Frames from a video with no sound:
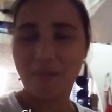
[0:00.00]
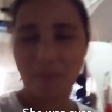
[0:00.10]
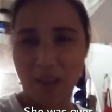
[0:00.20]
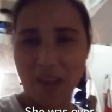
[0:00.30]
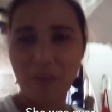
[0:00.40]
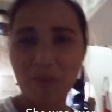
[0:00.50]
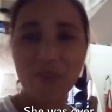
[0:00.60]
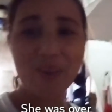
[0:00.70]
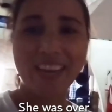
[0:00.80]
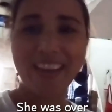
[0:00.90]
Paano ko
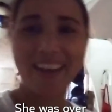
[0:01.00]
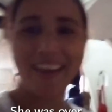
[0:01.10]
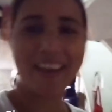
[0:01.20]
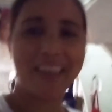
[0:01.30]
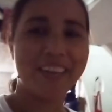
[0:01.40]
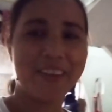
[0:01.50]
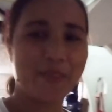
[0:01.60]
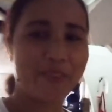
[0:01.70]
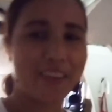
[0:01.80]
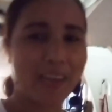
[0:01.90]
kaya kakainin yung
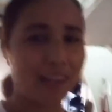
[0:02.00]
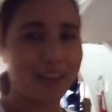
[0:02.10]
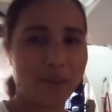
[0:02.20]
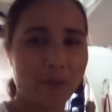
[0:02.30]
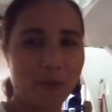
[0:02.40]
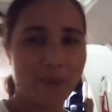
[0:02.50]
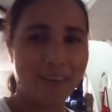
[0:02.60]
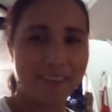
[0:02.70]
sarili ko?